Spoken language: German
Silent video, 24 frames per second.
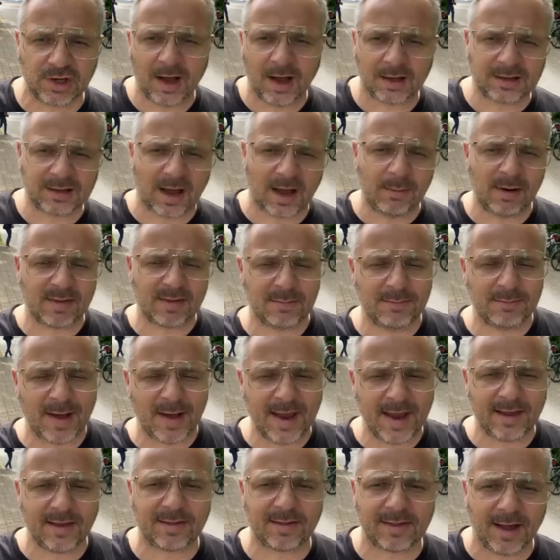hat damals im Mai
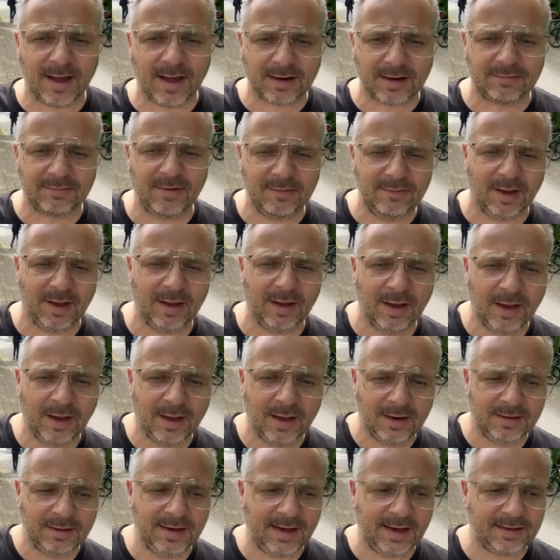gesagt, wenn wir
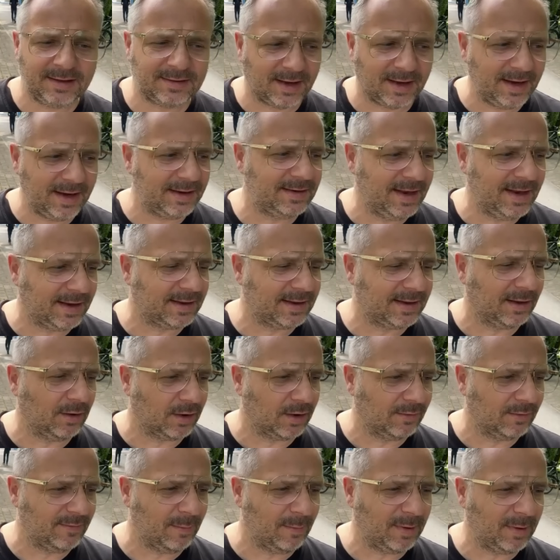nicht richtig
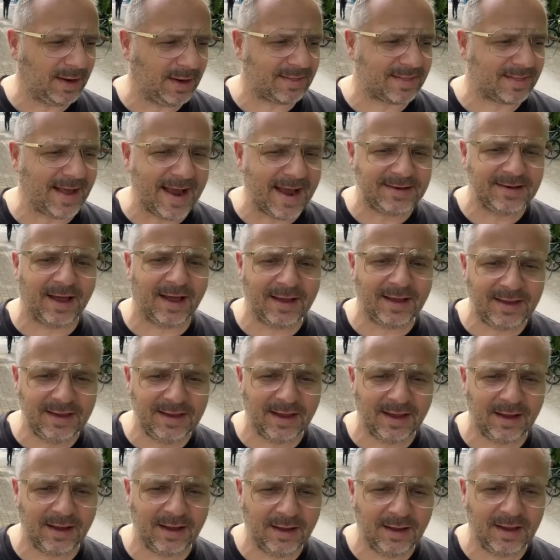oder wenn wir nicht zeitnah
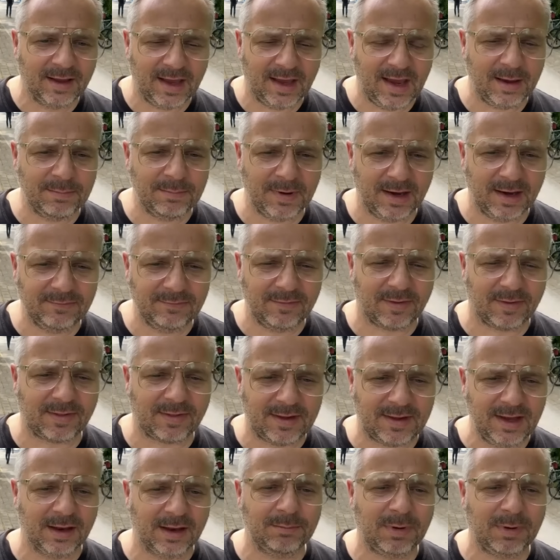hier eben
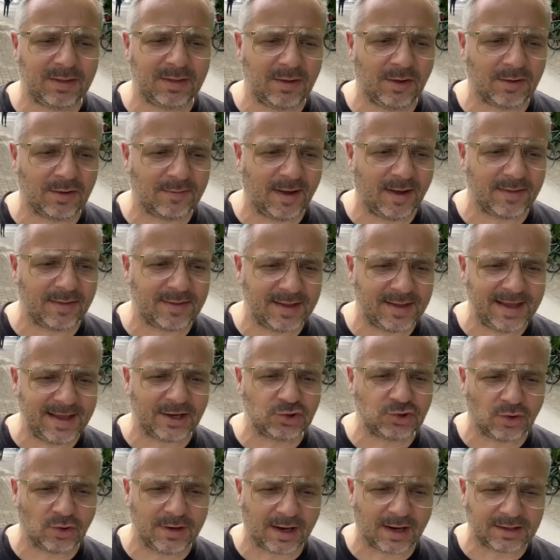investieren beziehungsweise
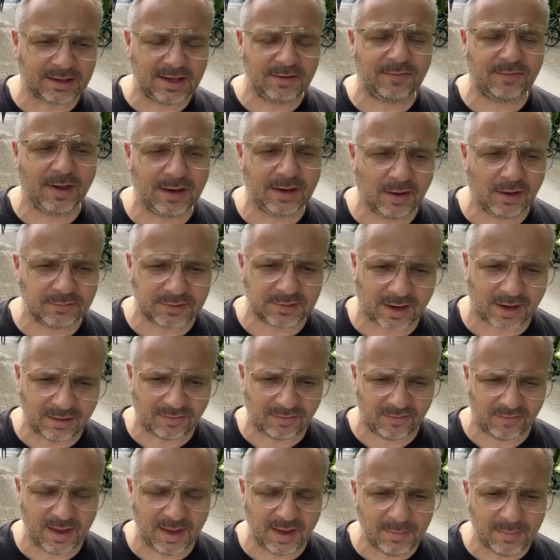jetzt schon aktiv werden auf dem
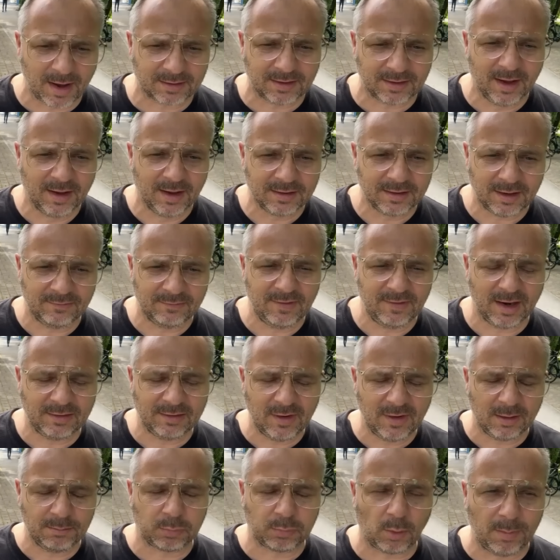Transfermarkt, dann werden
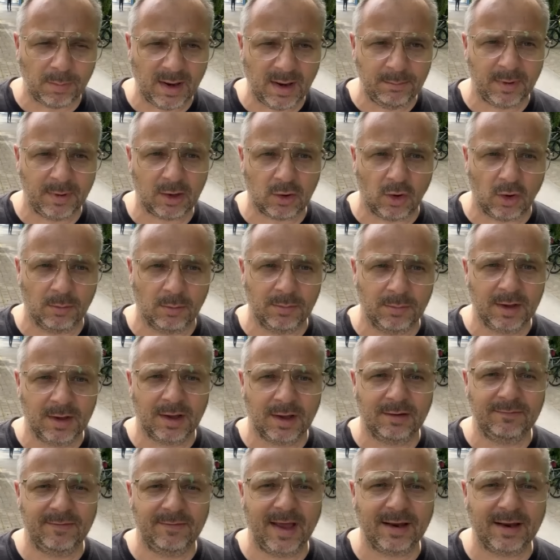wir ein Problem bekommen.
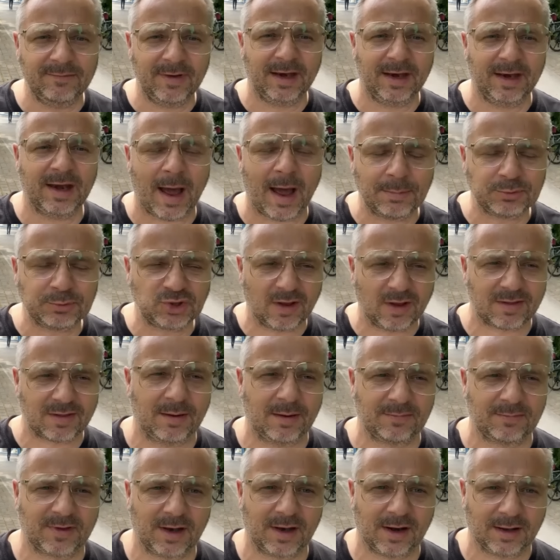Dann werden wir in den
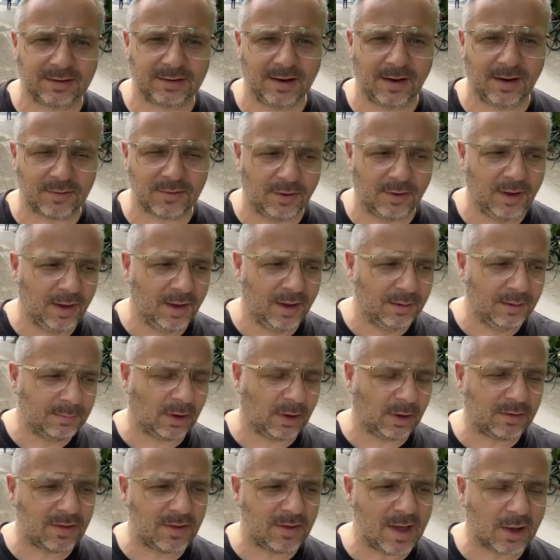Abstiegskampf geraten. Also
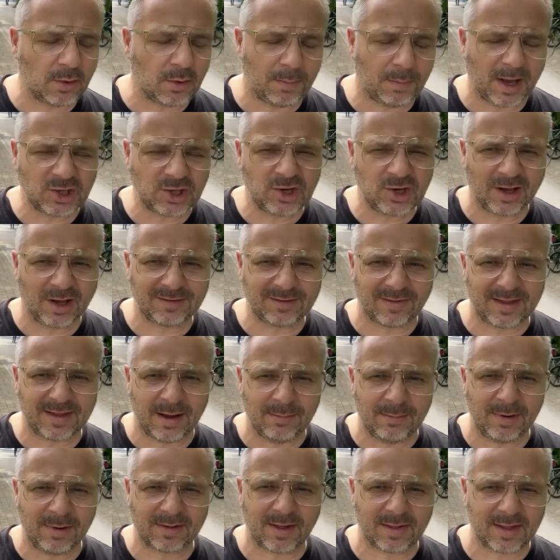Maurizio Jacobacci hat es
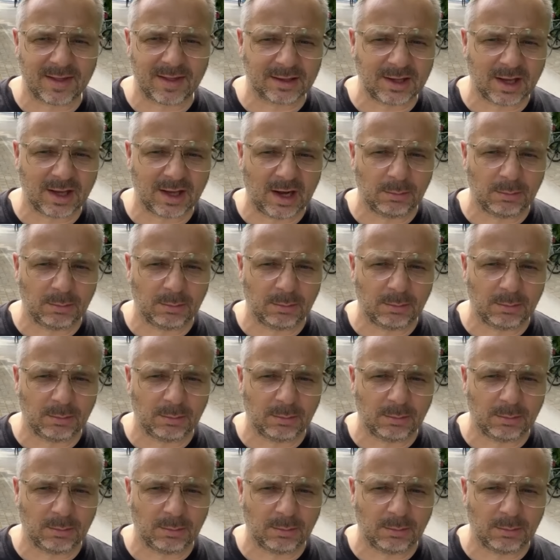damals gesagt, ich